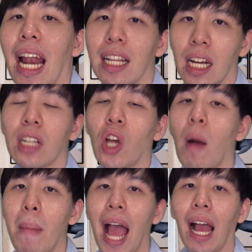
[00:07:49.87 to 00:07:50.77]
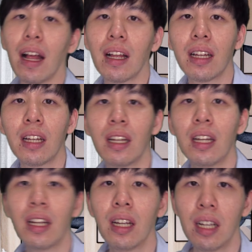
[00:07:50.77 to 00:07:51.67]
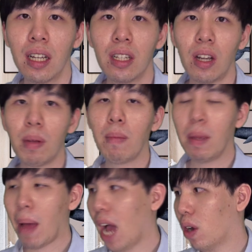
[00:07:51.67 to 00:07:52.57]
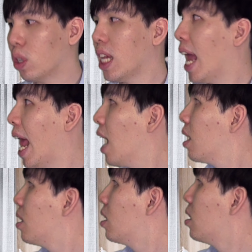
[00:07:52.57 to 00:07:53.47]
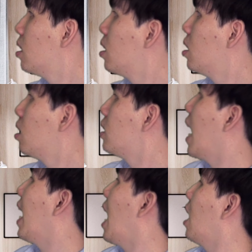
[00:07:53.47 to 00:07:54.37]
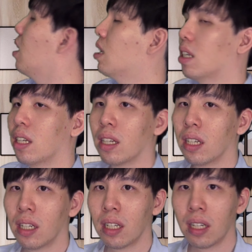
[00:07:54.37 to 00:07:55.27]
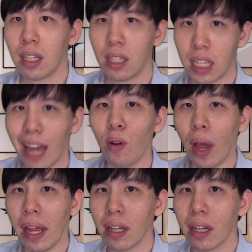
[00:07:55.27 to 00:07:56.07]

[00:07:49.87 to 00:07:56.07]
แล้วถ้าเกิดชอบมากอะชอบคลิปนี้มากกดแชร์นะ แชร์ยัง แชร์ด้วย